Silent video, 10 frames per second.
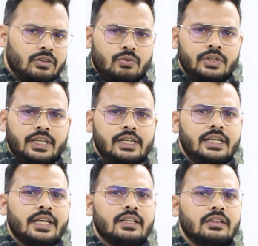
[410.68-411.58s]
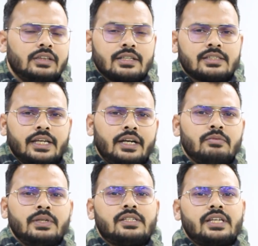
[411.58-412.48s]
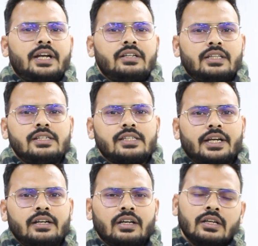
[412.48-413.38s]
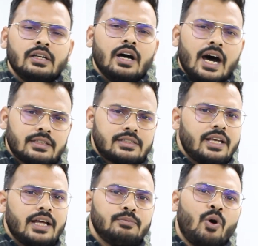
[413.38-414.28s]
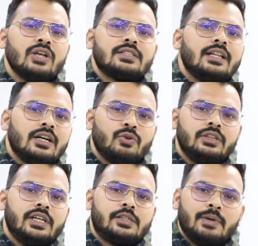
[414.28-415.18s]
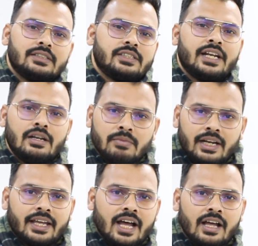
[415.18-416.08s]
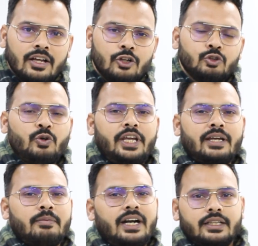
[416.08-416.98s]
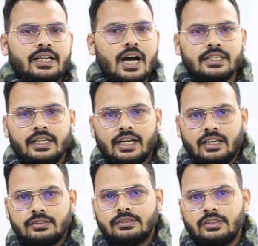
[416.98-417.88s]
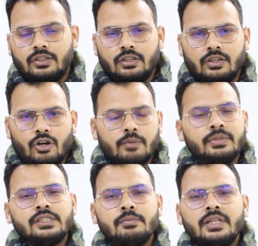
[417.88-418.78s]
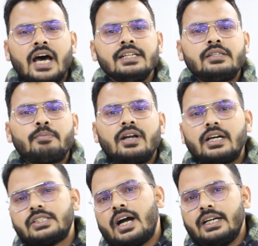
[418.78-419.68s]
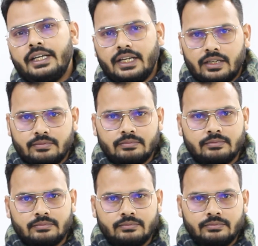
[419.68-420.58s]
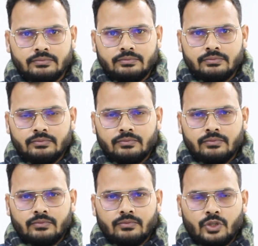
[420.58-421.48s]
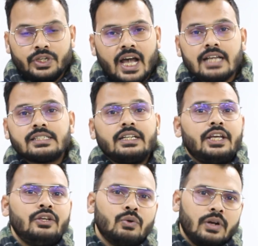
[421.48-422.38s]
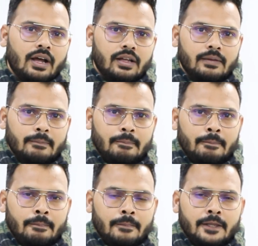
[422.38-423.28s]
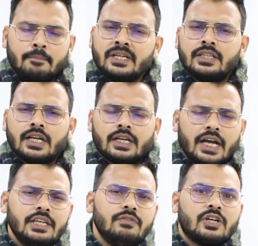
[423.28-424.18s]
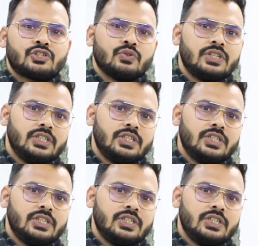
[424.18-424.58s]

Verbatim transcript: उनके लिए 10 सेकंड 20 सेकंड 30 सेकंड हद से हद बहुत ज्यादा कोई देशभक्त चैनल मिल गया तो एक मिनट दिखा देगा और अपनी जिम्मेदारी से पल्ला झाड़ लेगा और याद से नहीं हो रहा ये बीते कई वर्षों से